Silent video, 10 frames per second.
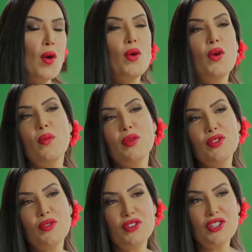وتكون
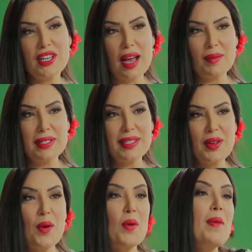بتشوف الشمس
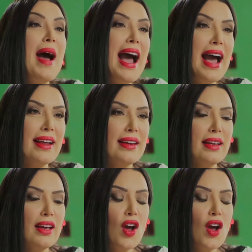وبحر